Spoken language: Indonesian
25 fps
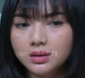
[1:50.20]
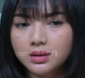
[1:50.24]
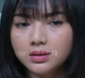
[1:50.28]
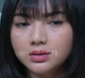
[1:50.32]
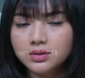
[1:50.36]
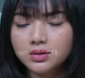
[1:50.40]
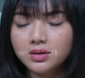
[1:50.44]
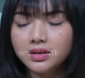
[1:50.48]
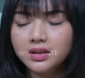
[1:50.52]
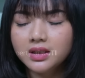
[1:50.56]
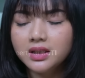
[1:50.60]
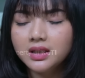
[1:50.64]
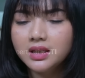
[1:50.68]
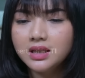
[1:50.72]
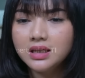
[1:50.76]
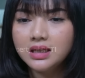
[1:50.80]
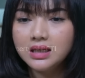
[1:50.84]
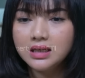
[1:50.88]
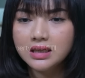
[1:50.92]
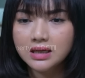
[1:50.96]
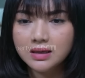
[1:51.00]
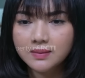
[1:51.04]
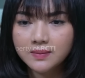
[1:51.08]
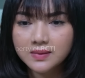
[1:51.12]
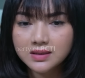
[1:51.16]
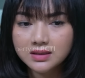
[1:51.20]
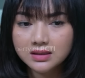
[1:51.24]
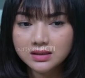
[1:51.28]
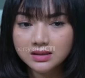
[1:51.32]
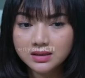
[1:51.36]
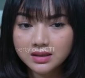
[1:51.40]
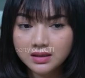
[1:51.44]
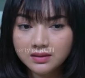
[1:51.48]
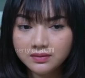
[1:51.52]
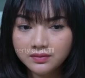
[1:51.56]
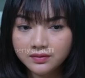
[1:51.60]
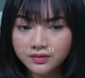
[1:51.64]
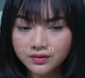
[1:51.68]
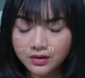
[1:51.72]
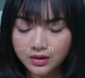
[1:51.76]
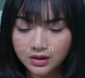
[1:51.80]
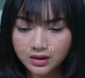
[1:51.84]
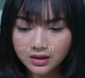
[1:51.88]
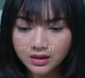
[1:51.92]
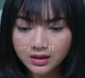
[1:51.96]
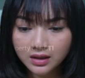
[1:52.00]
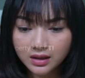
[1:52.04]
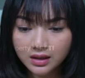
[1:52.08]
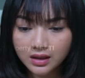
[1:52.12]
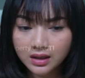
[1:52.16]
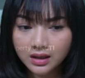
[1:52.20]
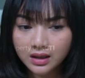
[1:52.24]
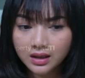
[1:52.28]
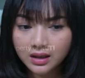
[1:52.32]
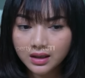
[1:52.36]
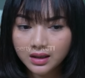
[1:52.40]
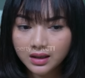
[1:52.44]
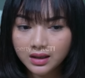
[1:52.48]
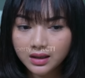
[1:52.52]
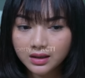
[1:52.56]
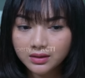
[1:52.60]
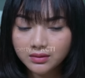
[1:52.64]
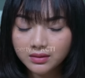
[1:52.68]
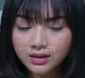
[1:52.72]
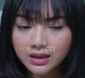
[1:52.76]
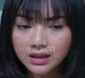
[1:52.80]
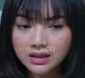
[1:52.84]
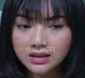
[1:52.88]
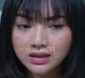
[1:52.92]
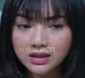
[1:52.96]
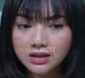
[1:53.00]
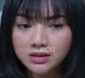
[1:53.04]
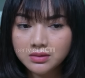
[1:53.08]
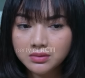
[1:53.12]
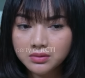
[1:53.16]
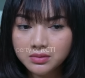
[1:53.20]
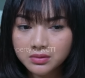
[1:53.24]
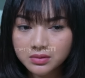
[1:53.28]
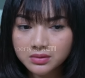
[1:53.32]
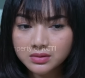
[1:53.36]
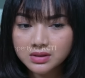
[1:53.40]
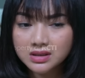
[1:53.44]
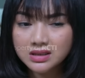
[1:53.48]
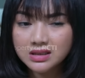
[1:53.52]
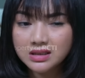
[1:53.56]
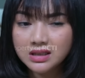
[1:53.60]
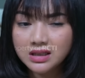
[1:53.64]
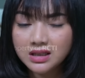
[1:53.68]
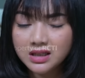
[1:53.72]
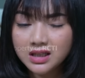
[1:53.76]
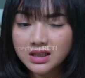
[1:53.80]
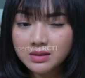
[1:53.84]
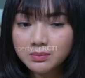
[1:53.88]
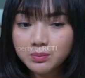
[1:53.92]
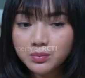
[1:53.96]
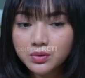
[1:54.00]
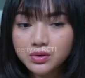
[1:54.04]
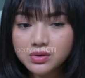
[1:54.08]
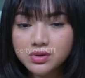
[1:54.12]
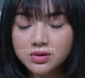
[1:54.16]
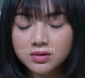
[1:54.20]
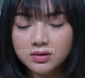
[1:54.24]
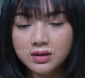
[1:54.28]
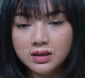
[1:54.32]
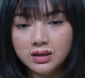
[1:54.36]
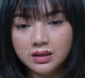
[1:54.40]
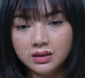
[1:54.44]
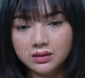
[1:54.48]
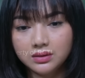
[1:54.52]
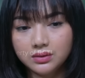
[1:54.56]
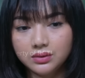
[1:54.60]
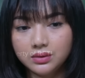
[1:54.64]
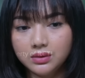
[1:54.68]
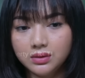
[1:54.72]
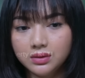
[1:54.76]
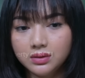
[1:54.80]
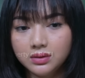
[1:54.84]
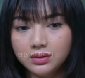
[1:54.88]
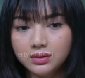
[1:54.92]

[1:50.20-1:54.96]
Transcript: Soalnya dia pasti telepon, tuh nggak nyinggung sedikit pun soal itu.